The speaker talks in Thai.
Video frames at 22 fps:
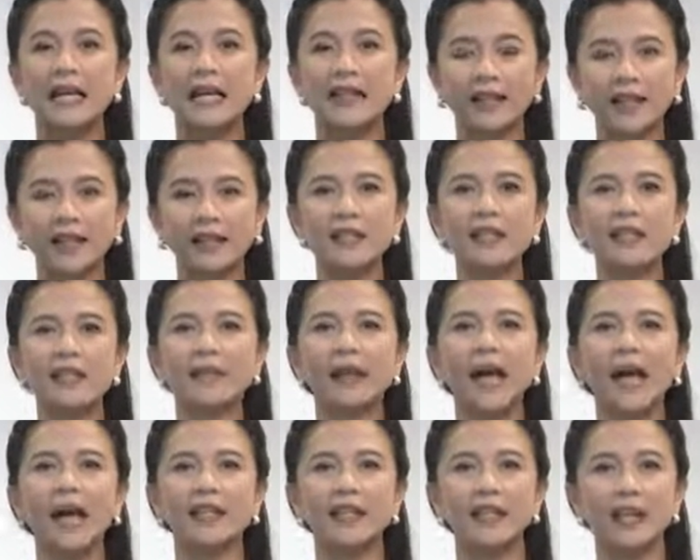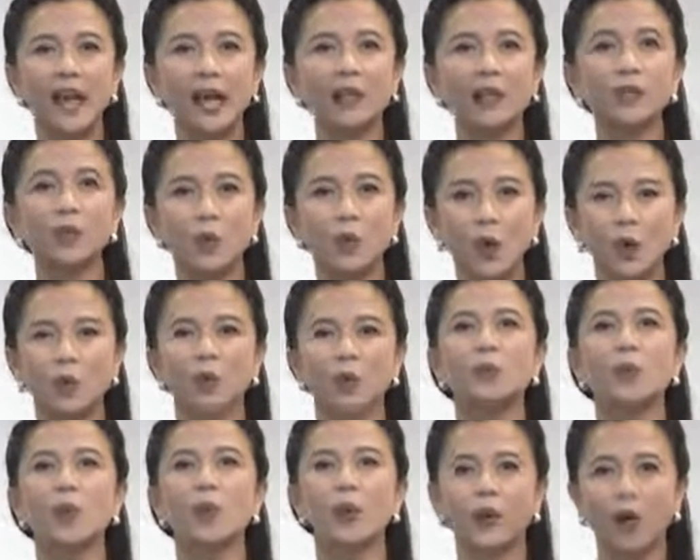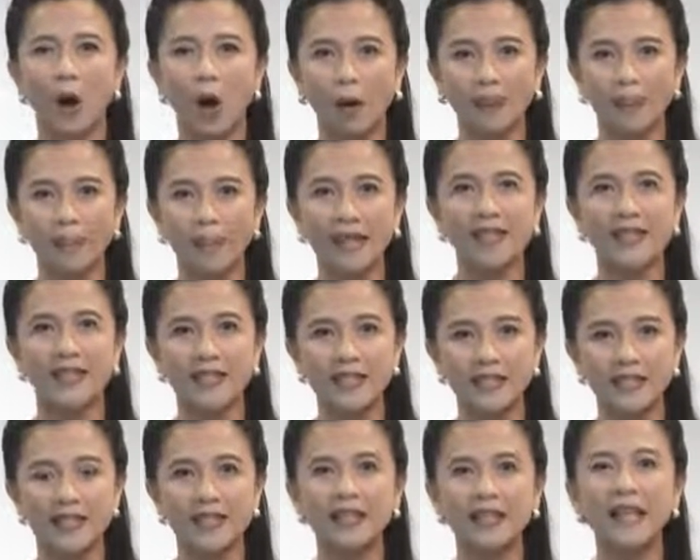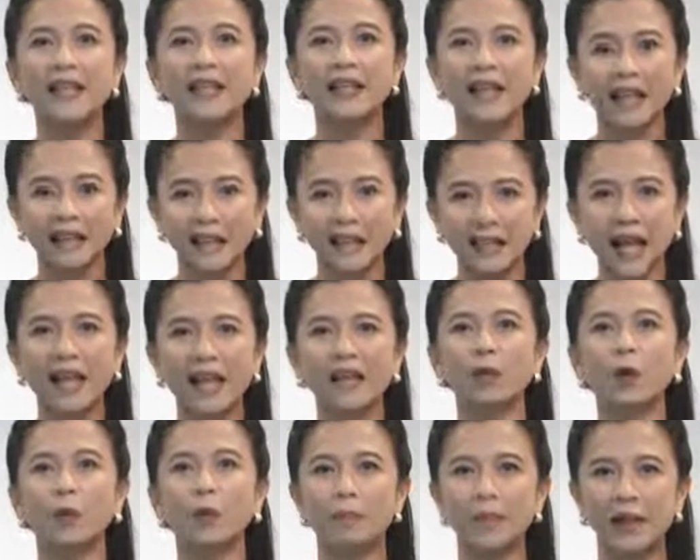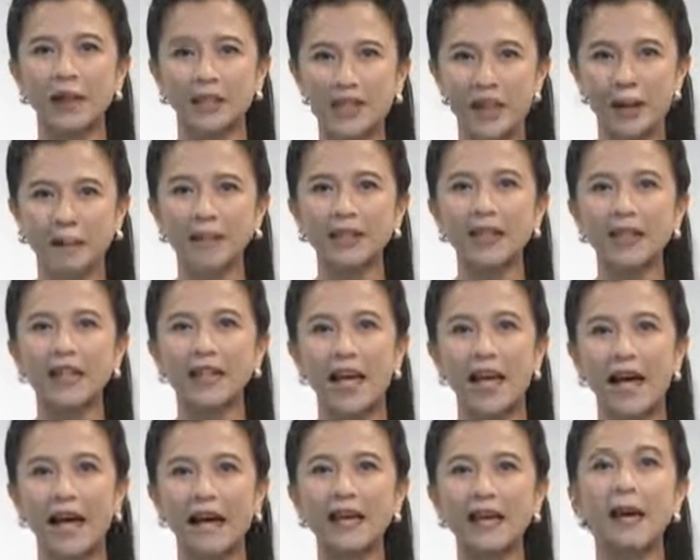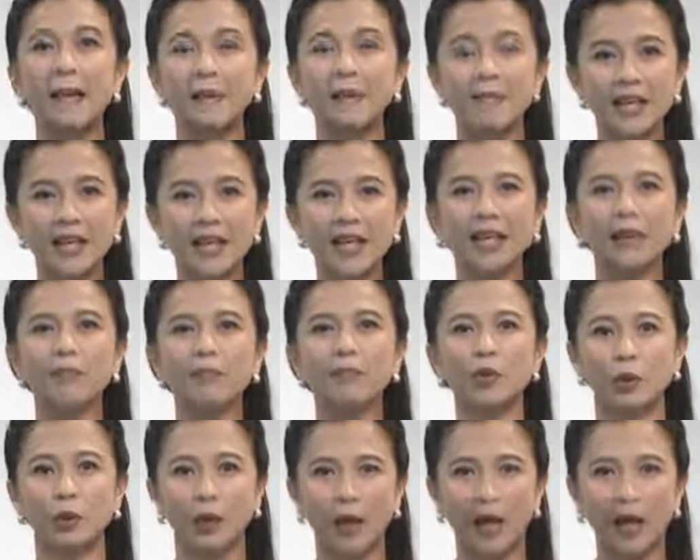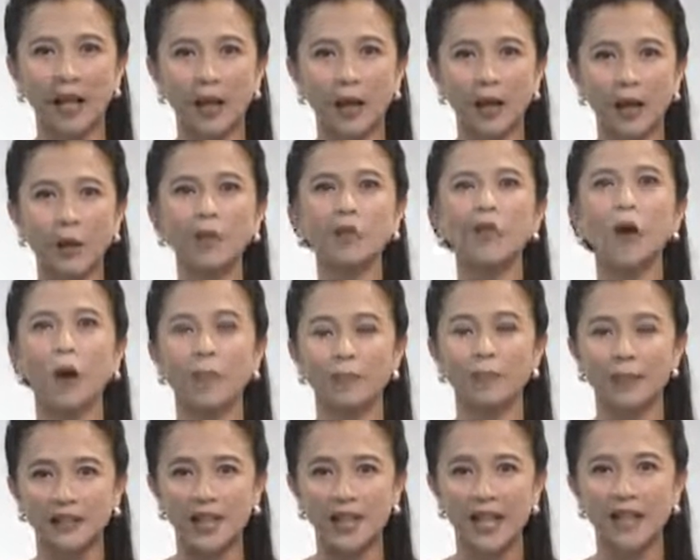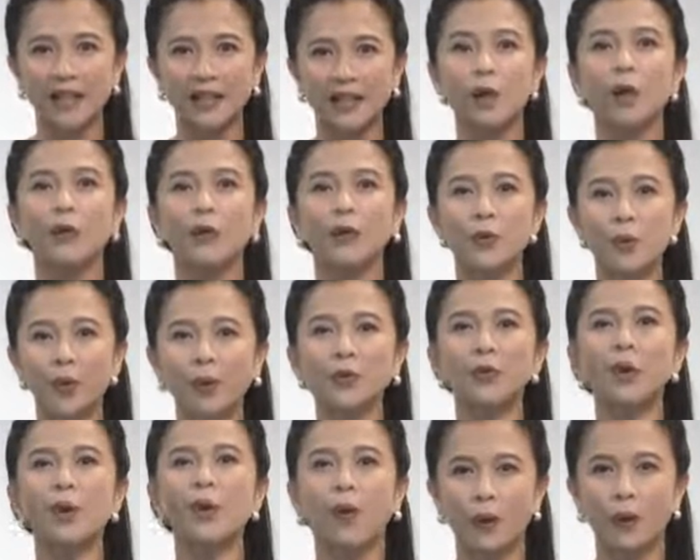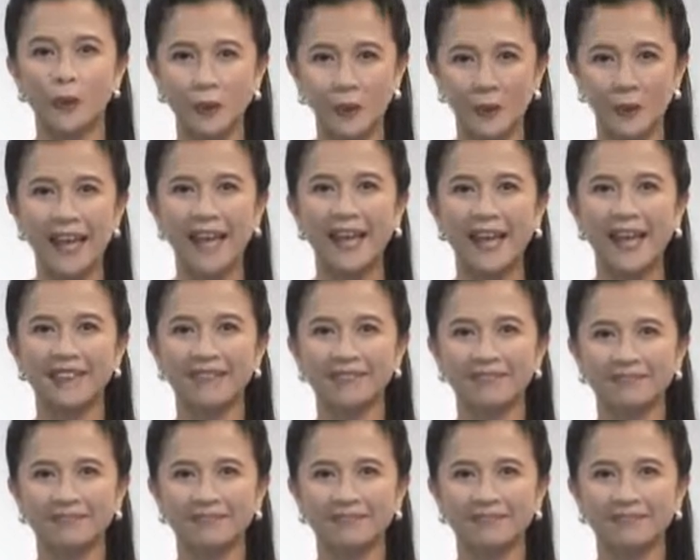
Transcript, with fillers: แต่ที่สำคัญนะคะ ทุกคนควรออกไปใช้สิทธิ์ในการลงประชามติค่ะ เพื่อกำหนดอนาคตของประเทศด้วยตัวของคุณเอง